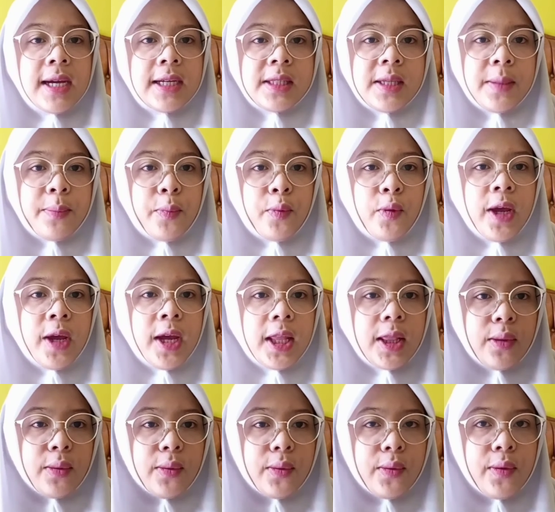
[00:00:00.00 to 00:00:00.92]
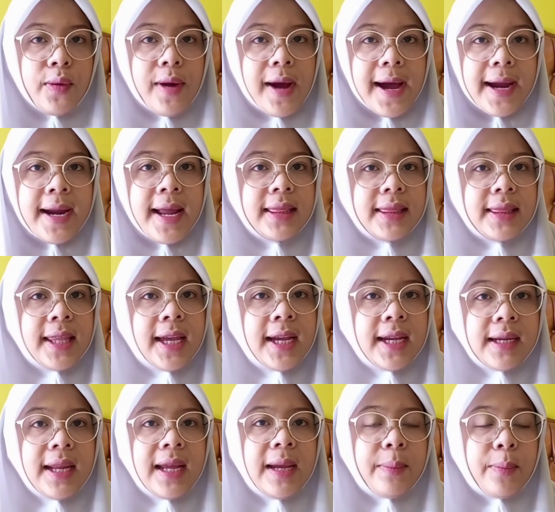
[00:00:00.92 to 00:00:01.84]
kesepuluh itu ada
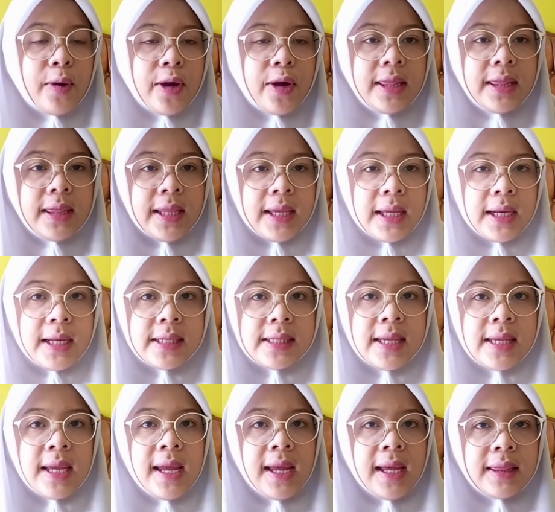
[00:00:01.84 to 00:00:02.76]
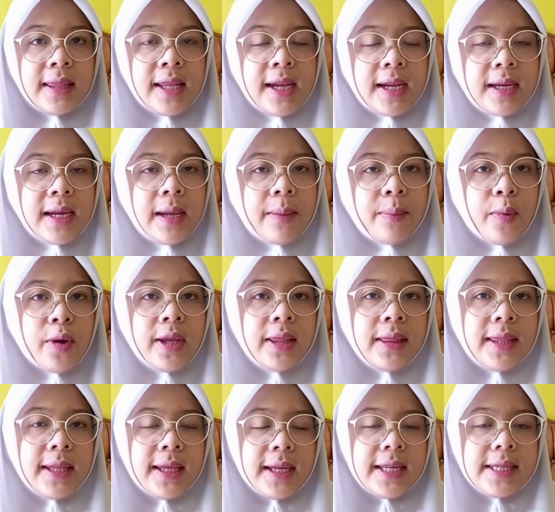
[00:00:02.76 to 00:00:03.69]
teknik pointilis. Teknik
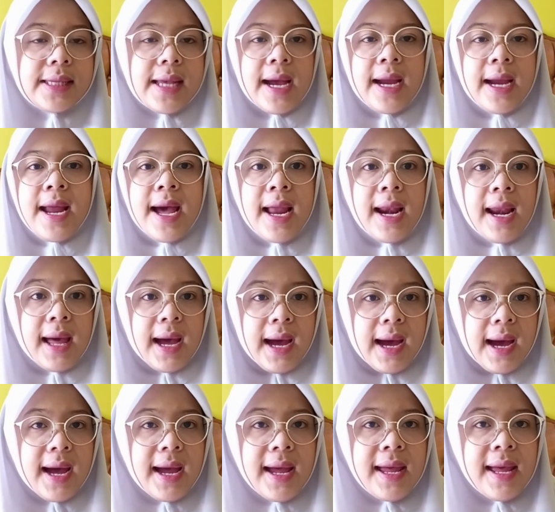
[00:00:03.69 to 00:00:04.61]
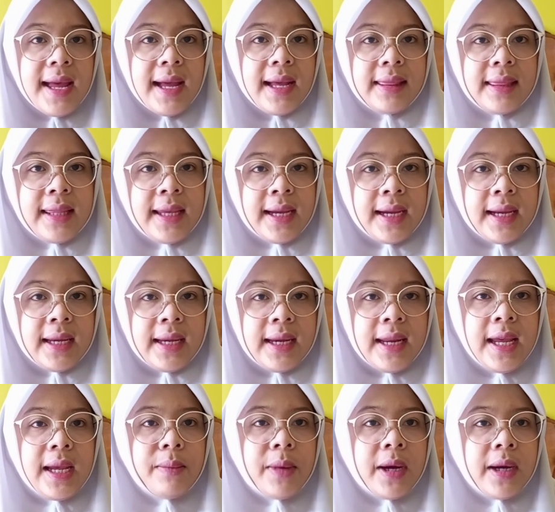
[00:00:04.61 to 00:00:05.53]
pointilis adalah
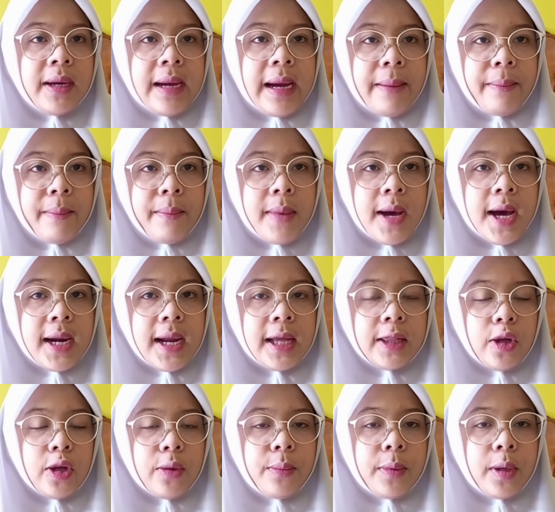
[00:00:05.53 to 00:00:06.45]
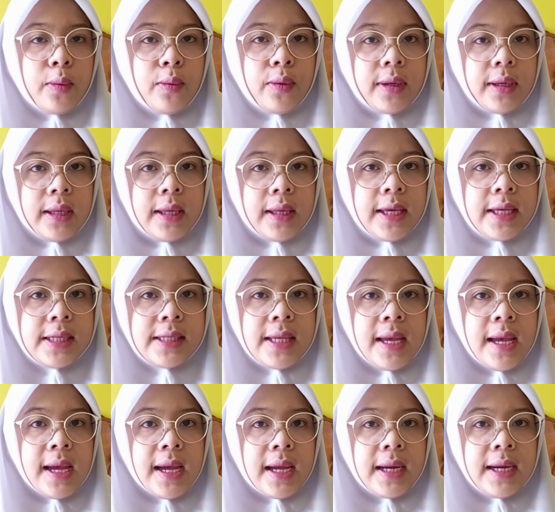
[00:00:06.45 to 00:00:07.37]
teknik menggambar atau melukis
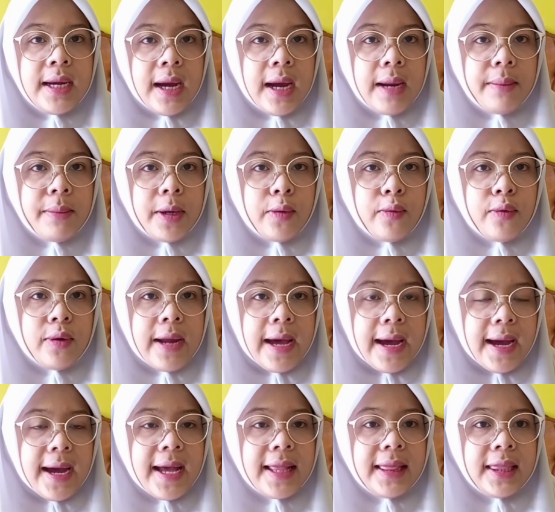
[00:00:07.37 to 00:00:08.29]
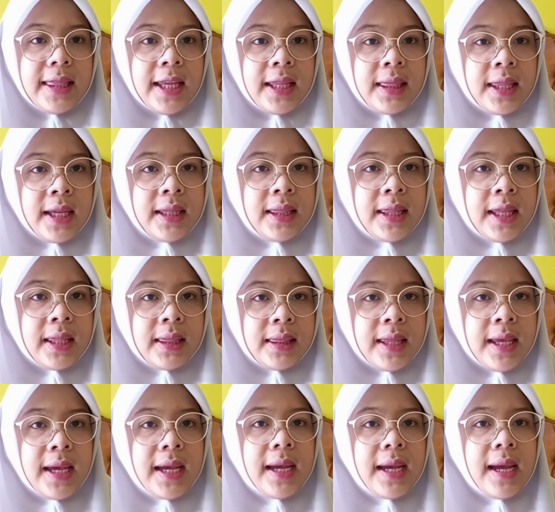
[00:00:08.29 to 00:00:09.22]
dengan menggunakan
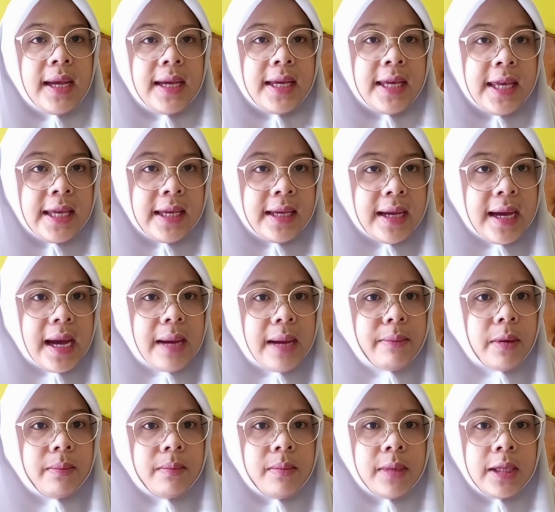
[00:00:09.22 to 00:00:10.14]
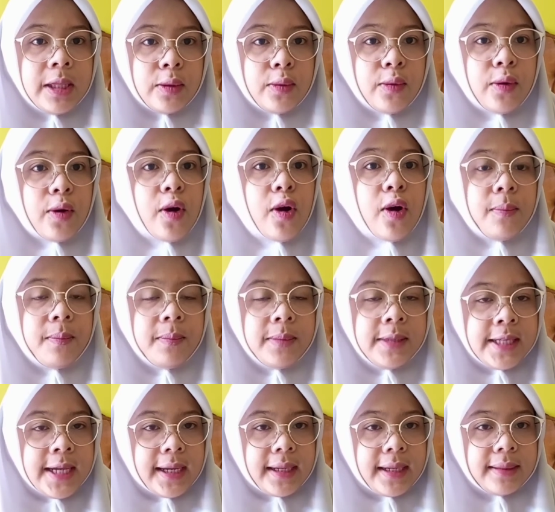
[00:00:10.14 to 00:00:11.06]
titik-titik hingga membentuk
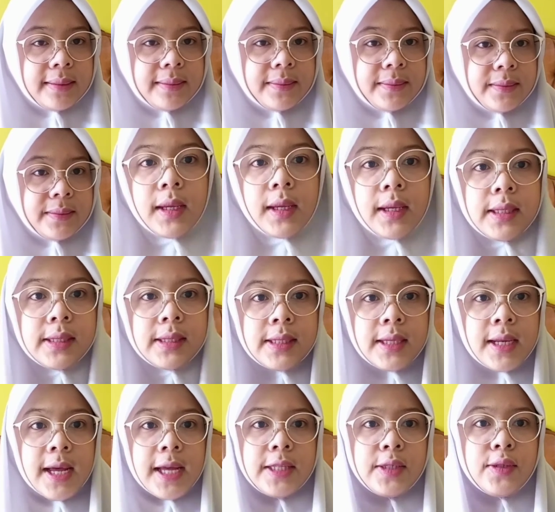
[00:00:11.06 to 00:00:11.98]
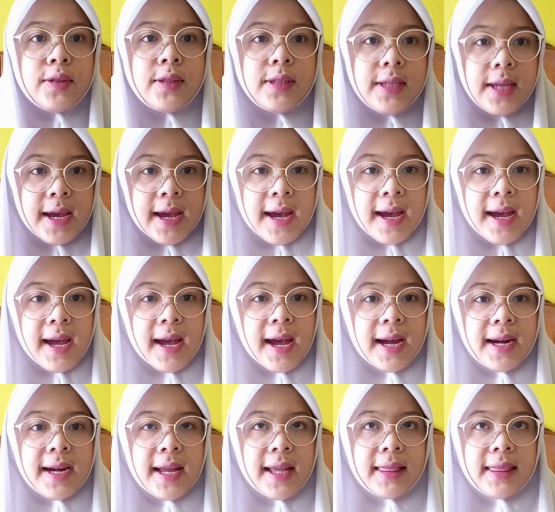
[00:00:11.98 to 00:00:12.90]
objek. Selanjutnya
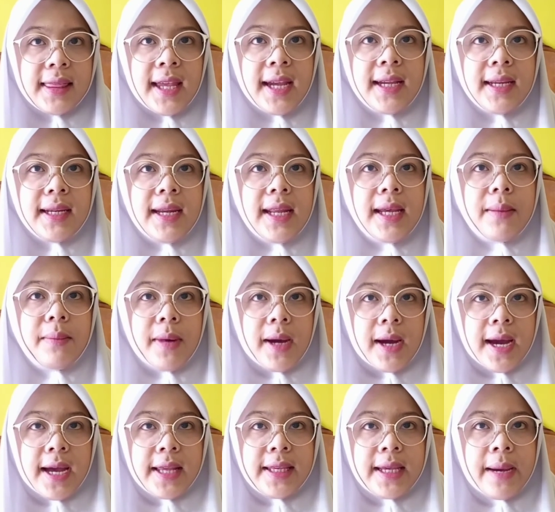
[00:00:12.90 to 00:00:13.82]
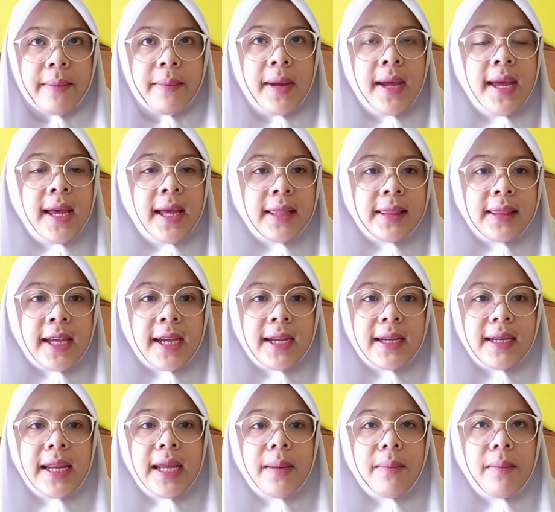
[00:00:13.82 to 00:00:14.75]
ada teknik menganyam.
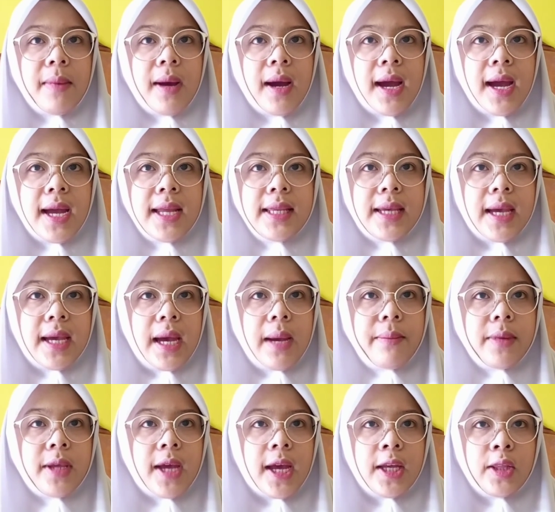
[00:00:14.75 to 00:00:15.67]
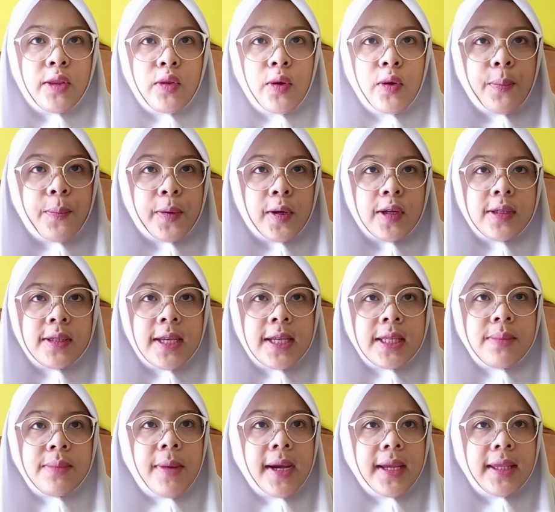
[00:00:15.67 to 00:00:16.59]
Teknik menganyam yaitu
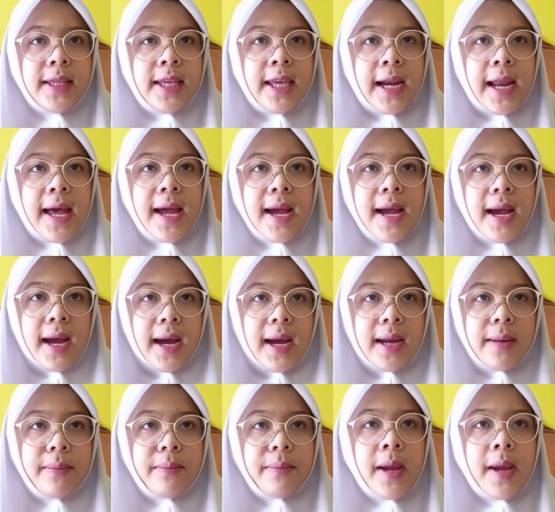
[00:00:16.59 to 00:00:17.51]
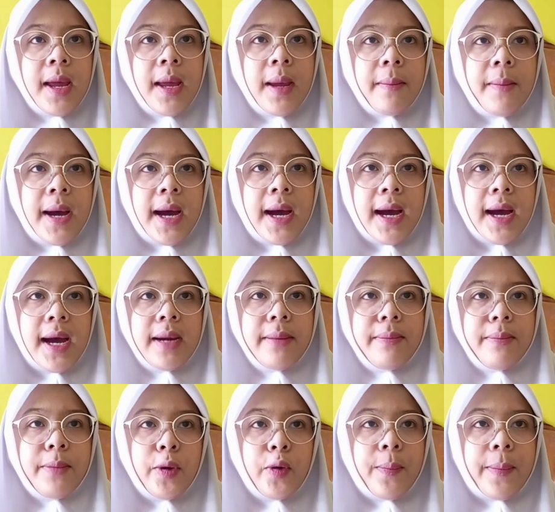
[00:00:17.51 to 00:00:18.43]
proses menghilangkan
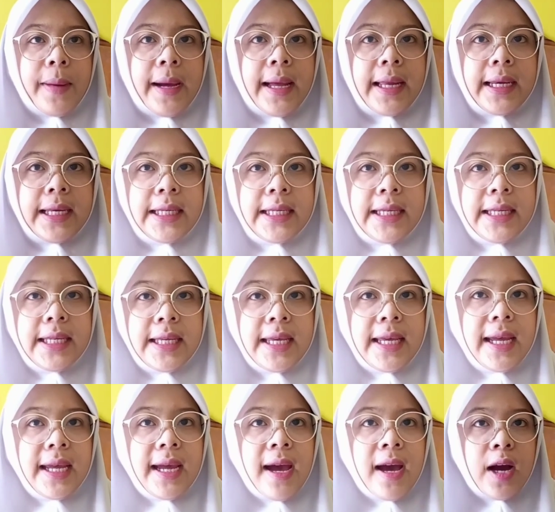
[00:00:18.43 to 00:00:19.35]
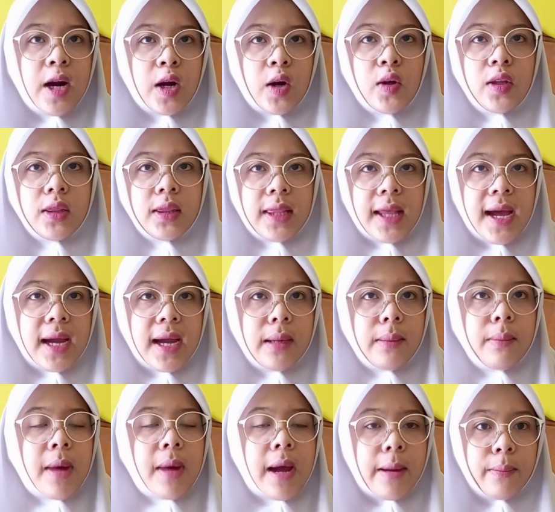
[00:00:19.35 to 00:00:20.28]
bahan berupa lidi,
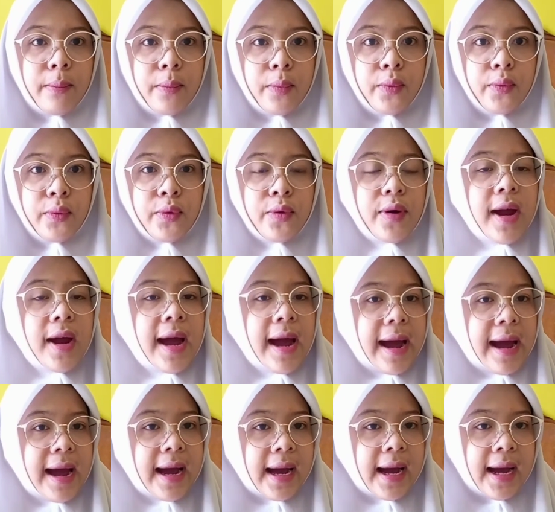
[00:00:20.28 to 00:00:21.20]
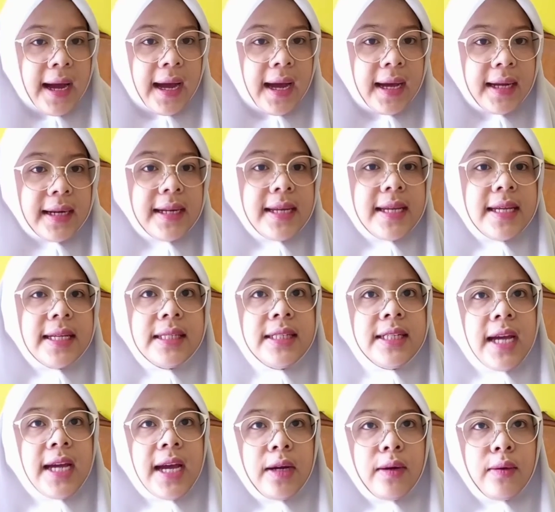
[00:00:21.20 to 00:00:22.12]
rotan, bambu, akar,
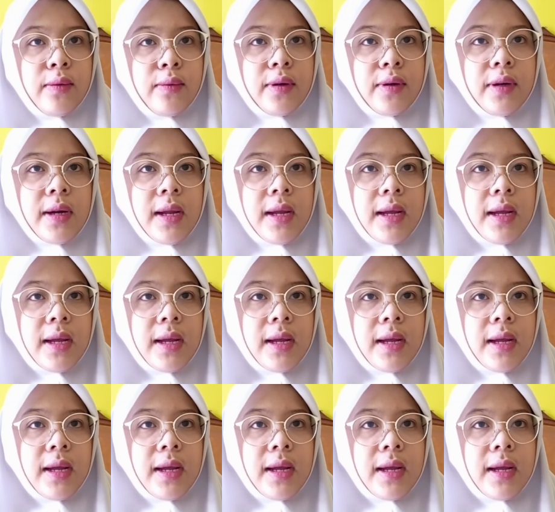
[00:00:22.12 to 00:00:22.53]
janur